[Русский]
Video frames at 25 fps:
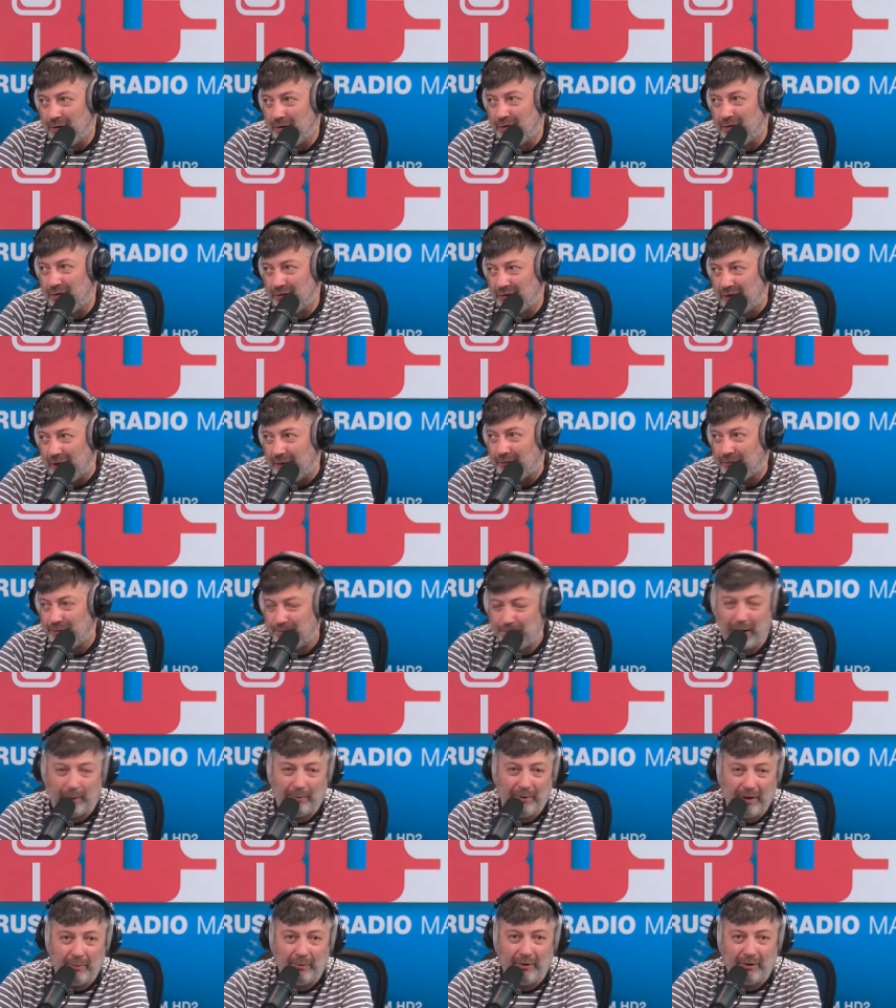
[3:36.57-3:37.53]
там
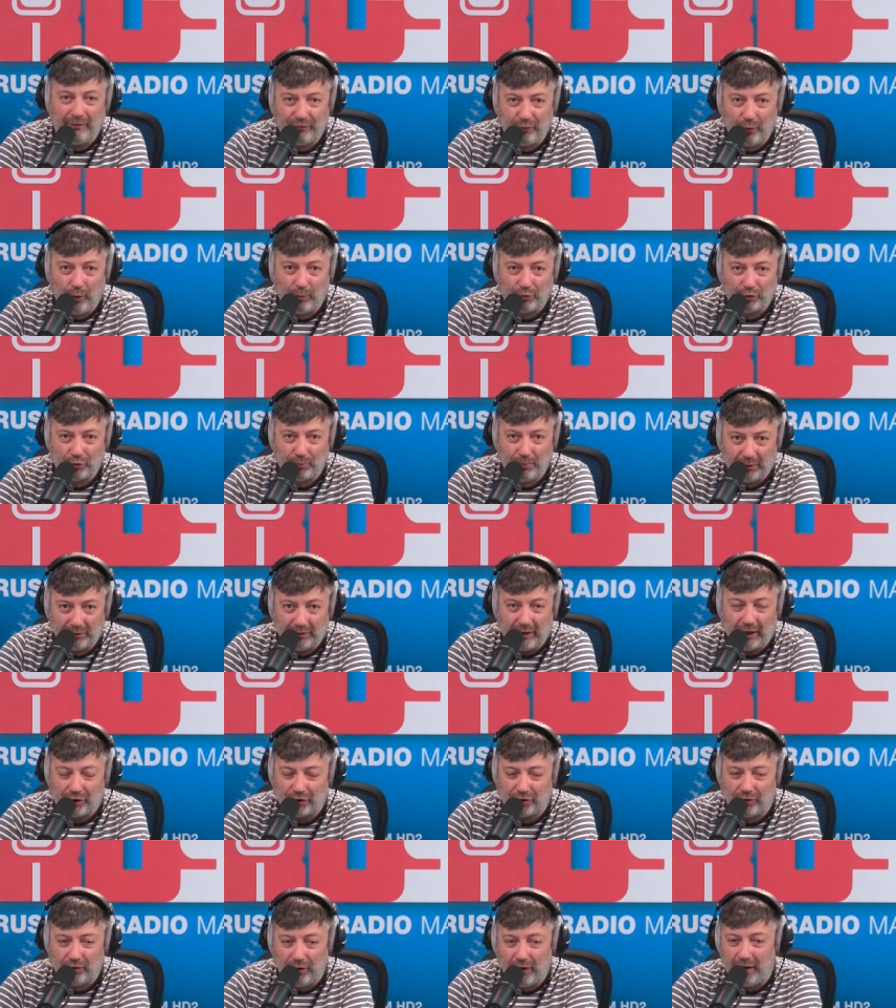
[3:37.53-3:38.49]
проблема в том, что
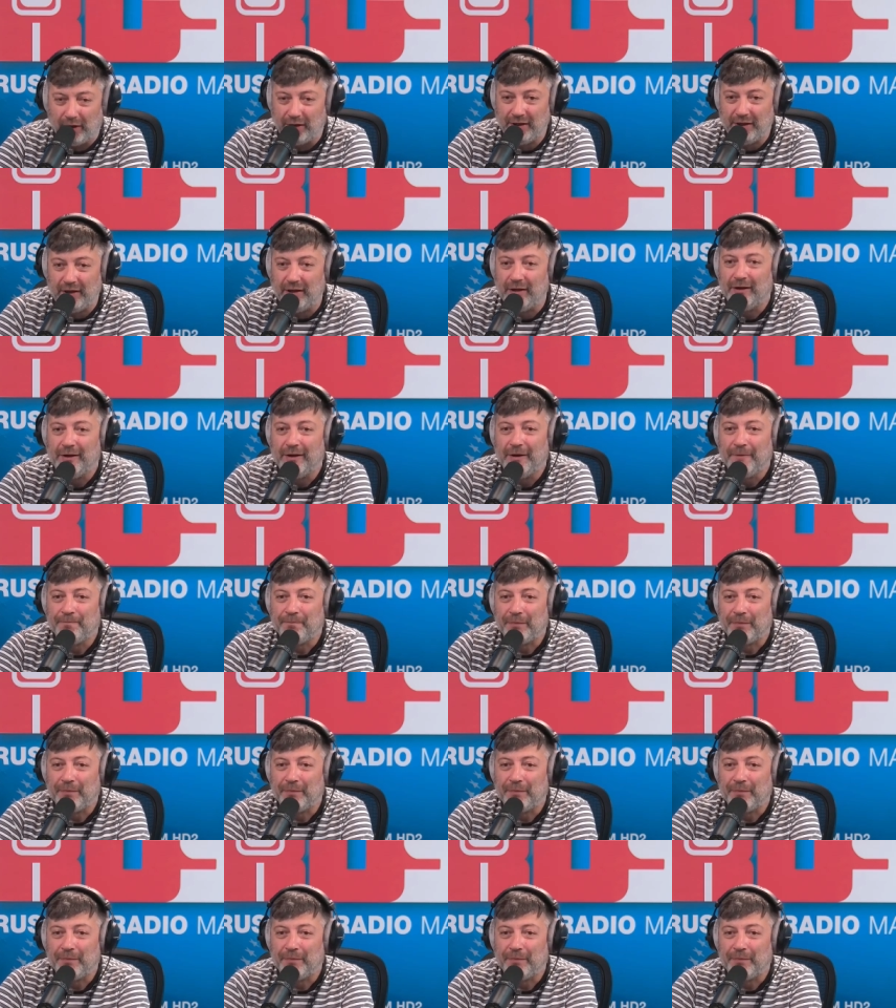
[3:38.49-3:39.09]
была, что они